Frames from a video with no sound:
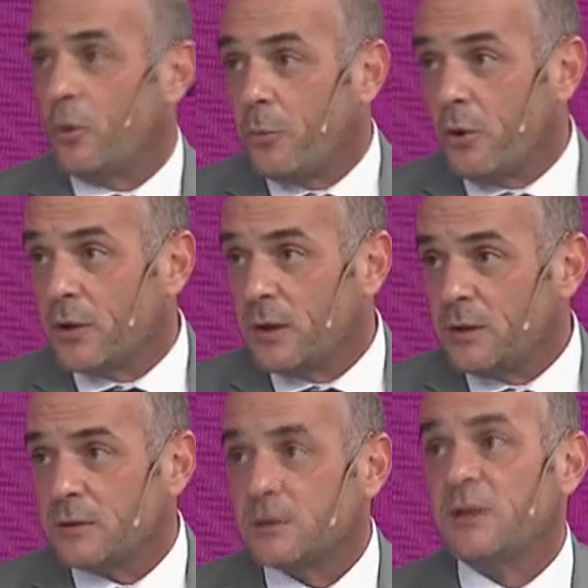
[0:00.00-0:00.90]
opone,
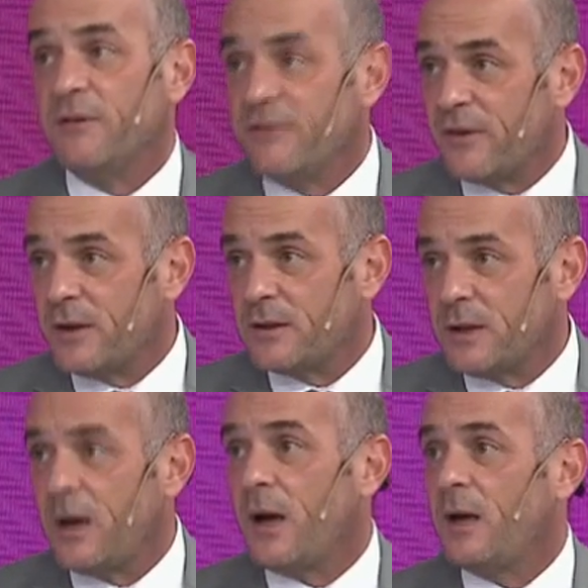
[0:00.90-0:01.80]
se
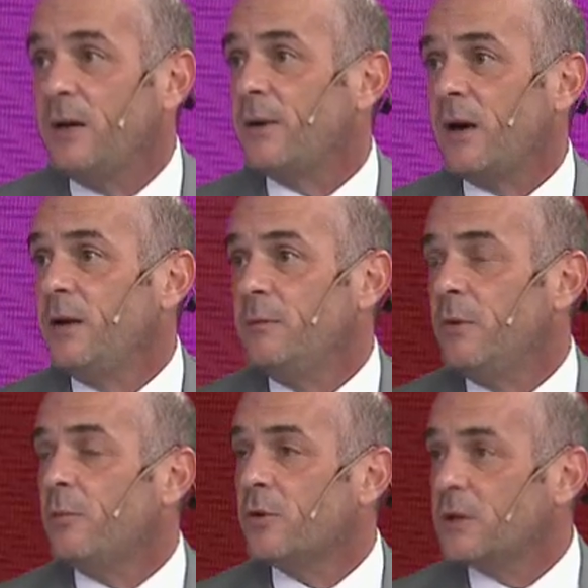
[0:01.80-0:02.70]
enfrenta al
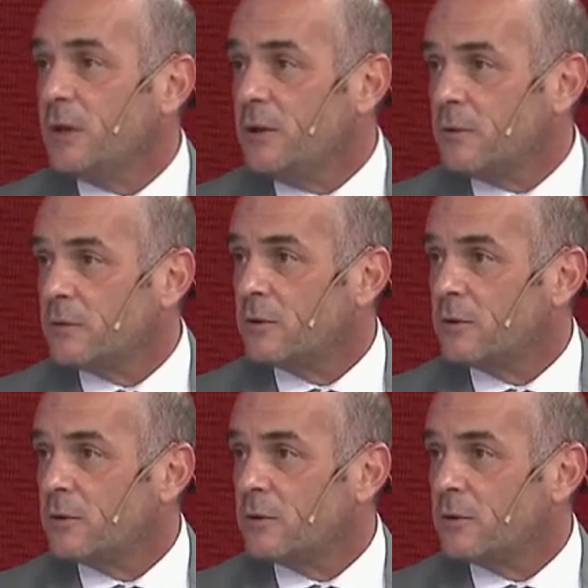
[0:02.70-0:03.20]
liberalismo porteño.